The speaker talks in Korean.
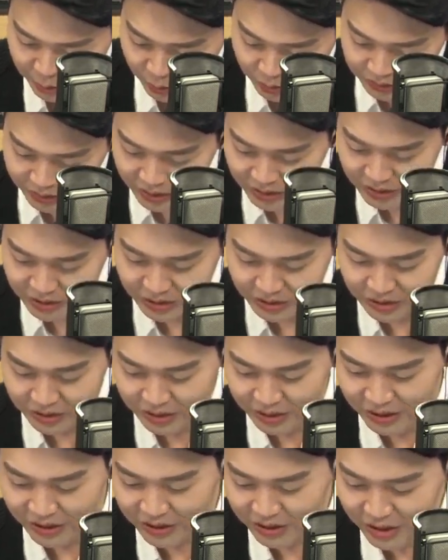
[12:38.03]

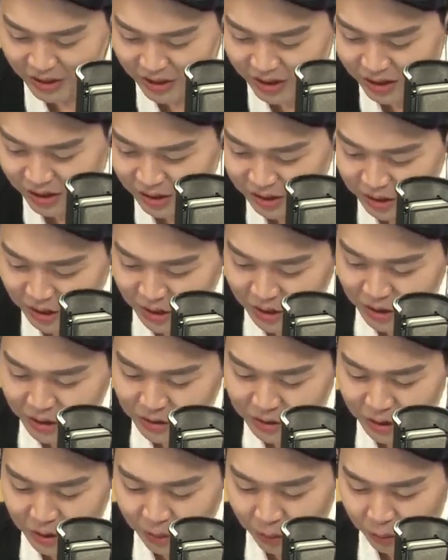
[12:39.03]
컨텐츠인데
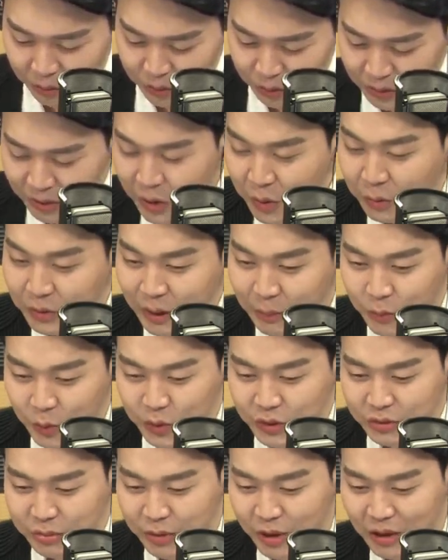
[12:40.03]
이게 어떤 내용 담고
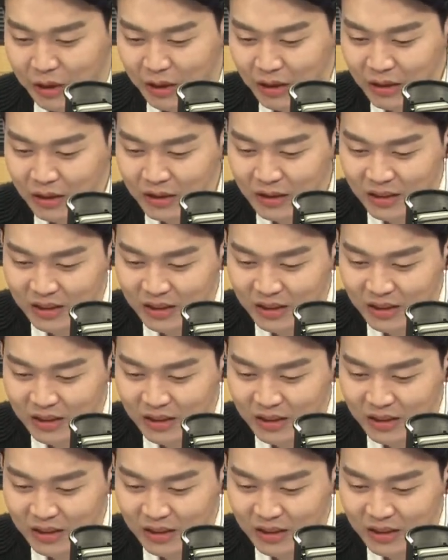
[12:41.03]
있습니까?